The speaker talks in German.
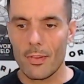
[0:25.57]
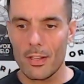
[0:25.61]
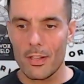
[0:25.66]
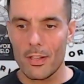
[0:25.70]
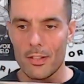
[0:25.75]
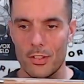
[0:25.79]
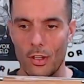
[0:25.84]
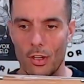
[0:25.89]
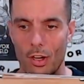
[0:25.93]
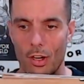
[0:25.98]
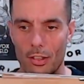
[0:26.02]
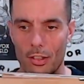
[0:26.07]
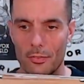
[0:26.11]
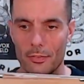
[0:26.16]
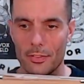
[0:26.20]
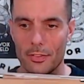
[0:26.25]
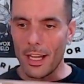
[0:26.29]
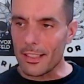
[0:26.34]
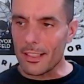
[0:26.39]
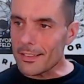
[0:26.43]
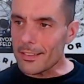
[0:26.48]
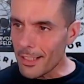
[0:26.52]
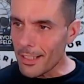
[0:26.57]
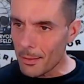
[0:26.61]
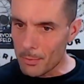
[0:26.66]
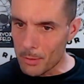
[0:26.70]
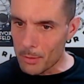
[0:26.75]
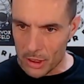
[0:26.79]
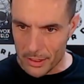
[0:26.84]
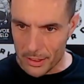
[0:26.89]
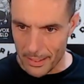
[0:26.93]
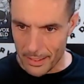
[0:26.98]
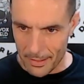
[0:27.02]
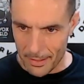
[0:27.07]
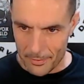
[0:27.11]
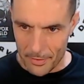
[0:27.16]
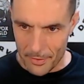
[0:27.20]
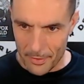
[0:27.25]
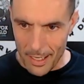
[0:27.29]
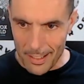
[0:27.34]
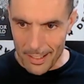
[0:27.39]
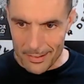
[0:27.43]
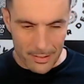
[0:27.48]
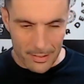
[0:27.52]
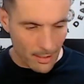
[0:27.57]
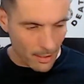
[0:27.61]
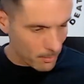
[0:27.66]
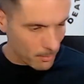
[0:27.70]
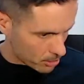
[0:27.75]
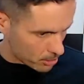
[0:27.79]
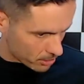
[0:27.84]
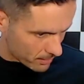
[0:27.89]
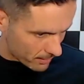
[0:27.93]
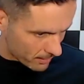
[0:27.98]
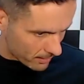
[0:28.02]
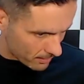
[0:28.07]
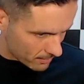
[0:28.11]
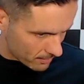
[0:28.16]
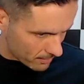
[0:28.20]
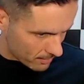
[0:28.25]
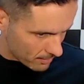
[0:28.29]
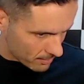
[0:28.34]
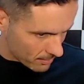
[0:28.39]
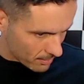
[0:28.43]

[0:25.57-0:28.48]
So, wir hatten ja bestellt. Wir hatten ja bestellt.